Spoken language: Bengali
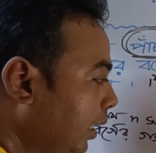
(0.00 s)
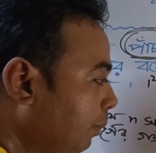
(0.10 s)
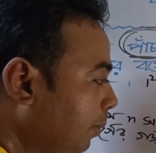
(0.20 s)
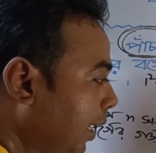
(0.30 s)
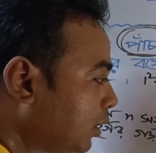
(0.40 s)
এন
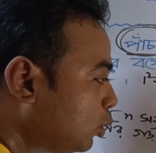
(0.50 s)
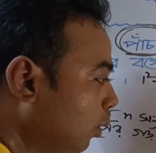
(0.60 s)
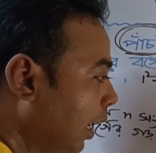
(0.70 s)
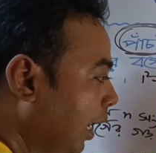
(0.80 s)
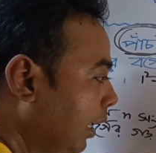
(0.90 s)
প্লাস
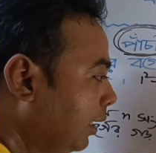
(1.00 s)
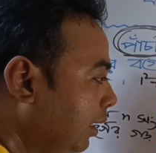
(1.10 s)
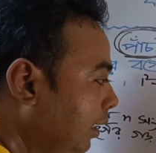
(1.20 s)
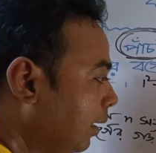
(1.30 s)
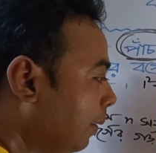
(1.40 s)
ওয়ান
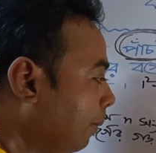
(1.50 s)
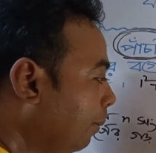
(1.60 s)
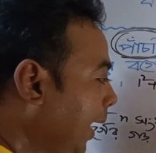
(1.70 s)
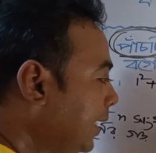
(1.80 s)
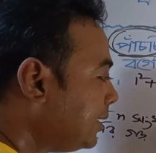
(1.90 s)

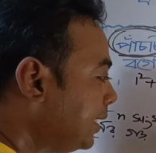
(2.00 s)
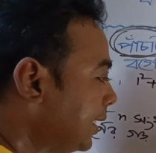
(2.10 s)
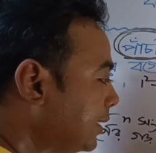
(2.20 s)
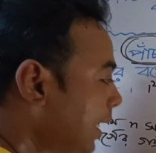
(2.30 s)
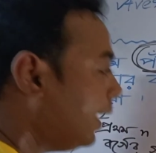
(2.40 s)
বাই
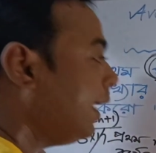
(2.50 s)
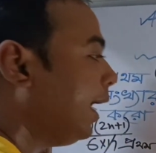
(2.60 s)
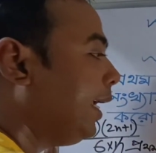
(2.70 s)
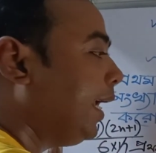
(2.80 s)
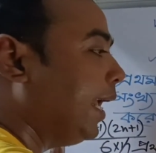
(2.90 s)
সিক্স
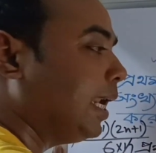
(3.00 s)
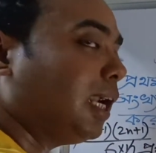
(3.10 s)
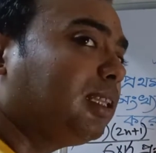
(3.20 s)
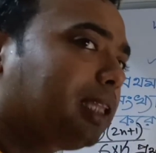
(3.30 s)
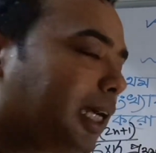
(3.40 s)
এই এন
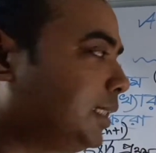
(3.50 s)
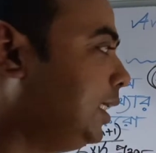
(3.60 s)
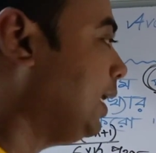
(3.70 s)
আর থাকছে